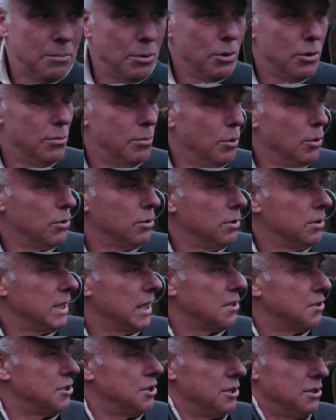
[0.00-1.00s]
pochmurno,
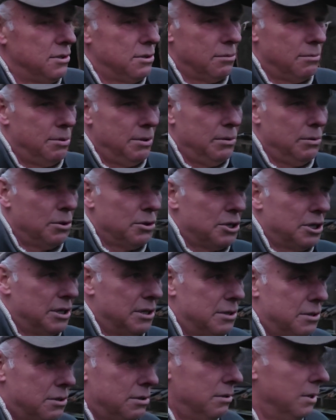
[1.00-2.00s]
tak czysto było, że
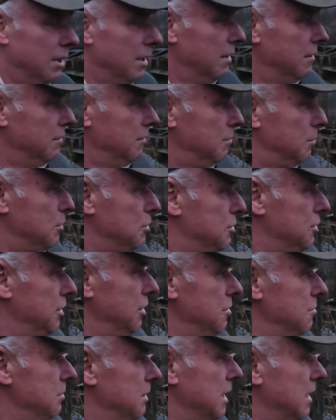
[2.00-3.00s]

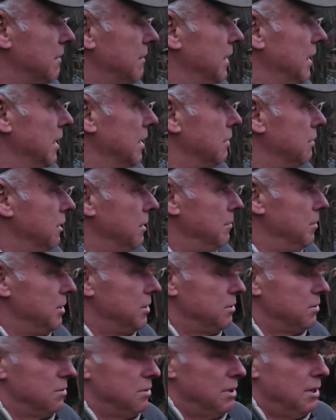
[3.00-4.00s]
wypuściliśmy na chwilę gołębie,
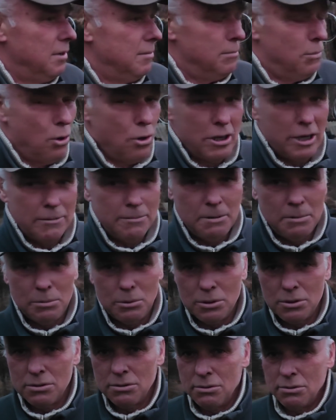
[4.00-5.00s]
to mokre po
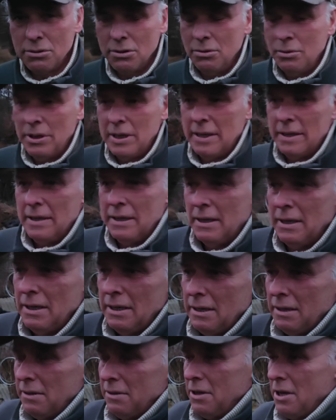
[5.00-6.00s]
prostu są.
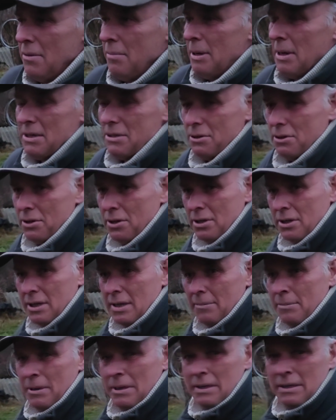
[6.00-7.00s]
No nie ma co ich
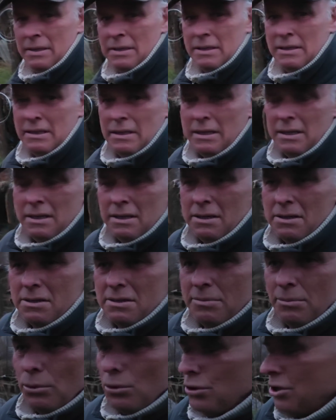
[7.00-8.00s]
tam
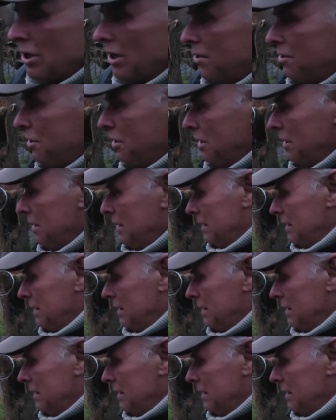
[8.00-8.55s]
zmuszać.